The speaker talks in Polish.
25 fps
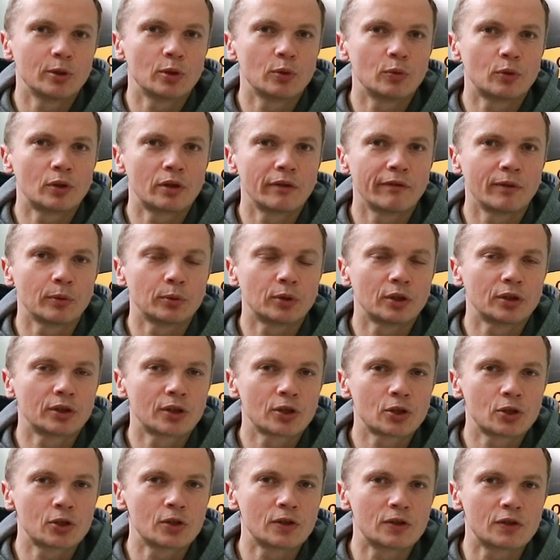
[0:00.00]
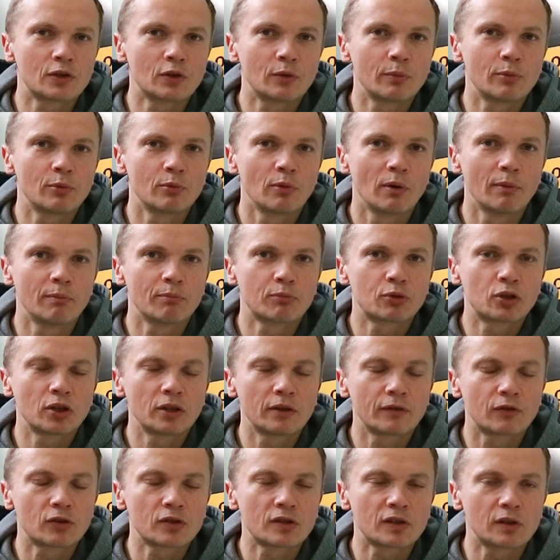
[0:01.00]
będę ukrywał, ten teścik zrobiłem
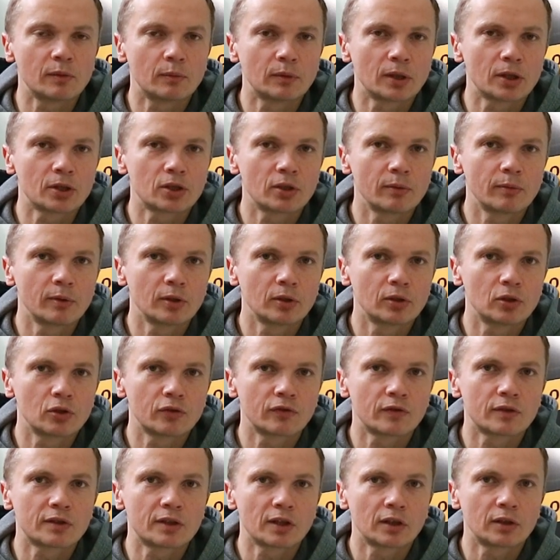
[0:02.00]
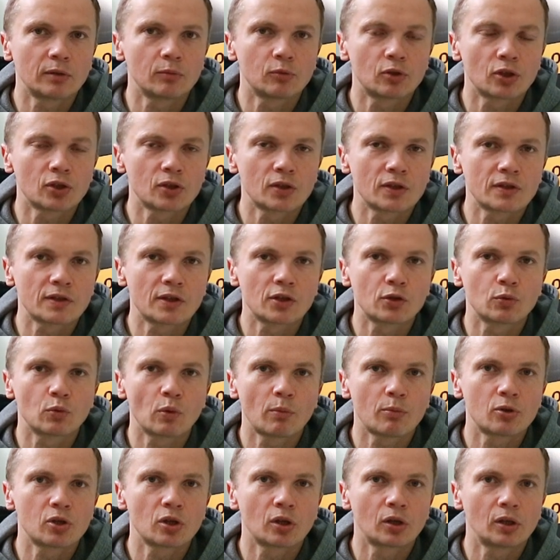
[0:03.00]
przede wszystkim dla siebie, gdyż w ostatnim czasie
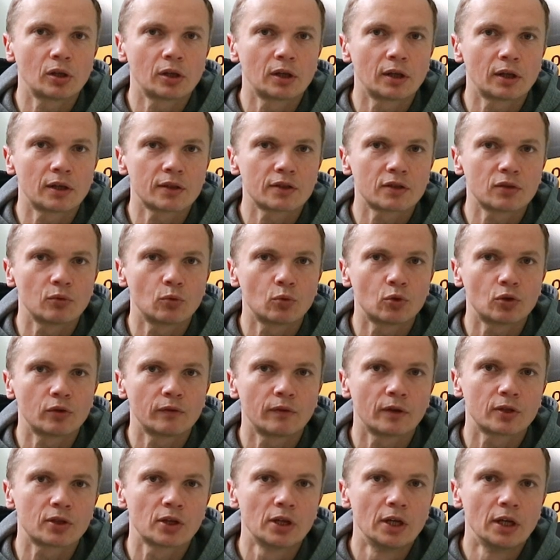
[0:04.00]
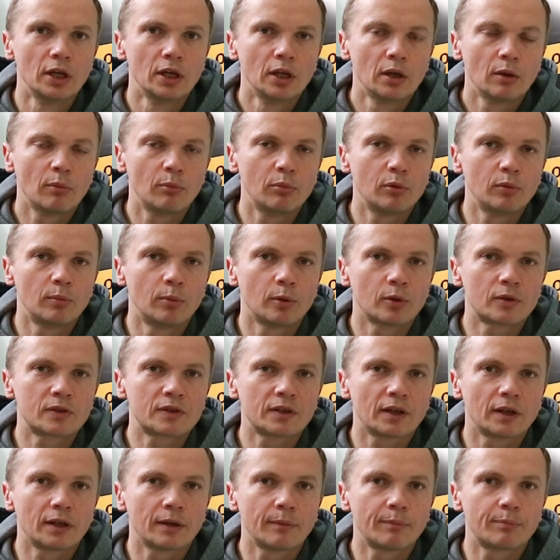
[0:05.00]
zdarzyło mi się kilka razy używać
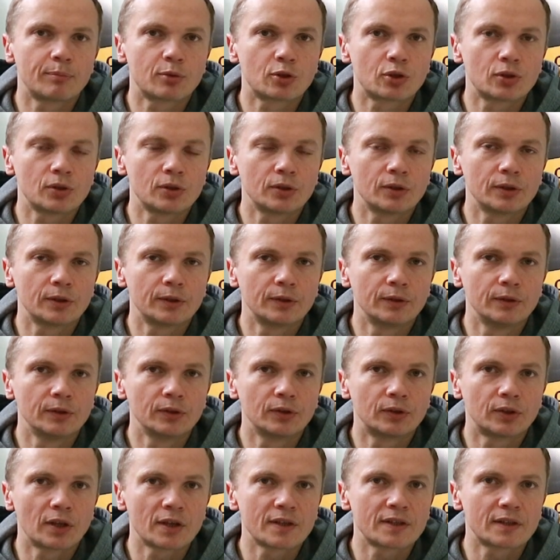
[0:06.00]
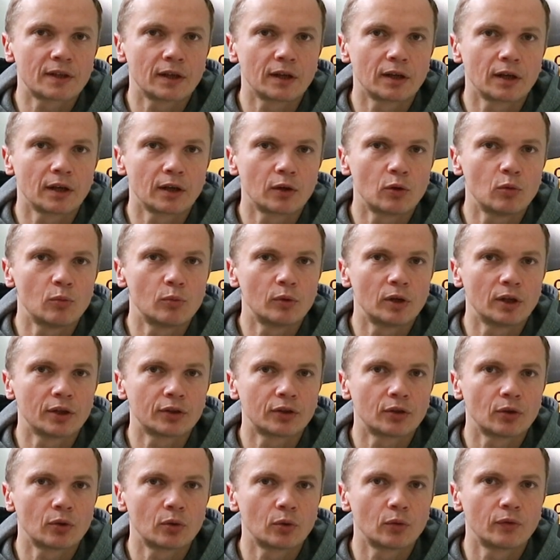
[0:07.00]
Blueboxa przy mm, testach
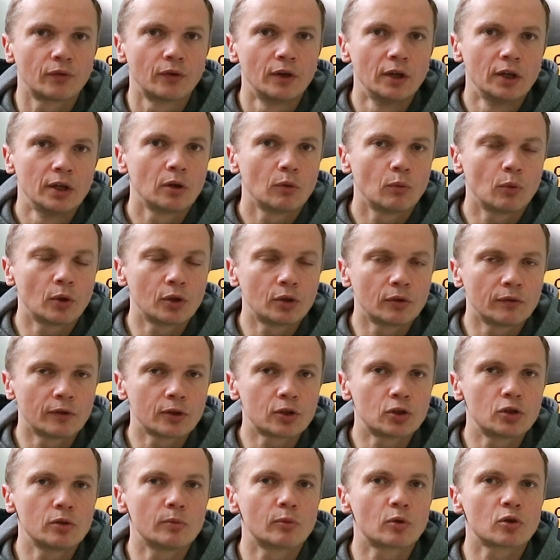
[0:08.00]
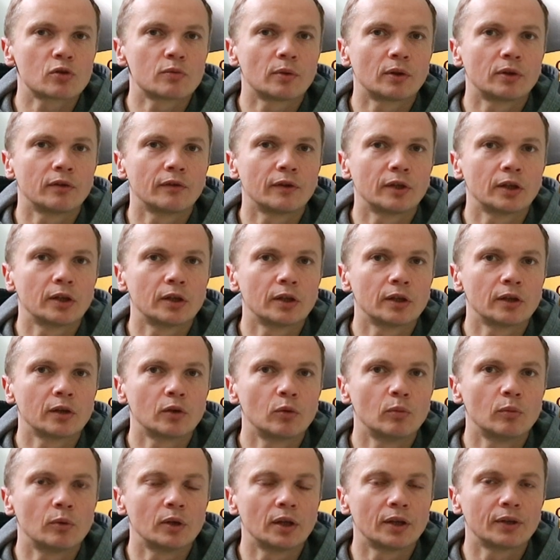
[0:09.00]
akumulatorów, ładować nim rozładowane
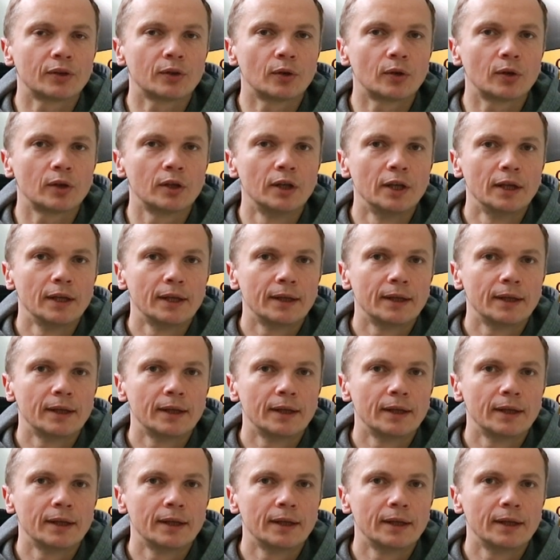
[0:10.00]
akumulatory